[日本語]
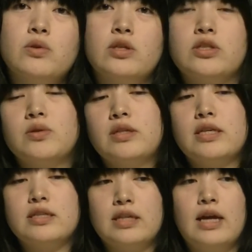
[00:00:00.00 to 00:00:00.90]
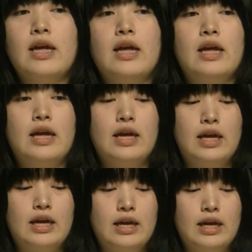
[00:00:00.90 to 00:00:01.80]
と一緒にですね、
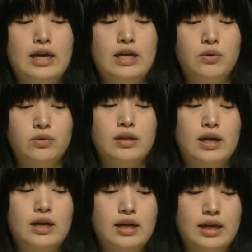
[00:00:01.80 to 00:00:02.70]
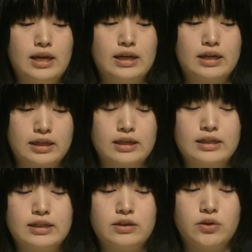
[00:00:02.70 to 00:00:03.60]
いろんな、方
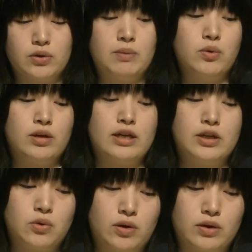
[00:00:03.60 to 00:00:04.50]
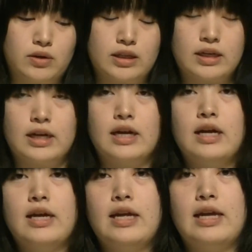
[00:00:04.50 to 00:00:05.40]
ブルガリア協会の方から、
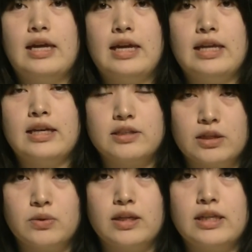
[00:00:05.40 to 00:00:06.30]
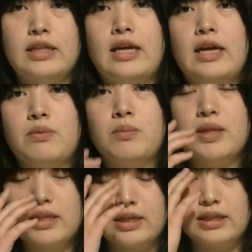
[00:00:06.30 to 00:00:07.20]
たくさんの方で
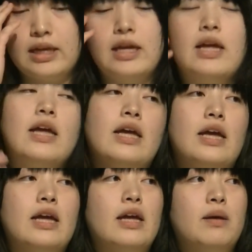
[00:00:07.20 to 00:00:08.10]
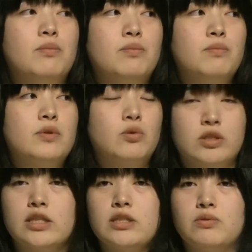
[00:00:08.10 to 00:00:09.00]
皆さんで、
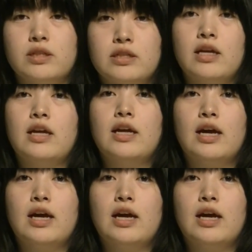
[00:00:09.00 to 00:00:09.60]
お写真をですね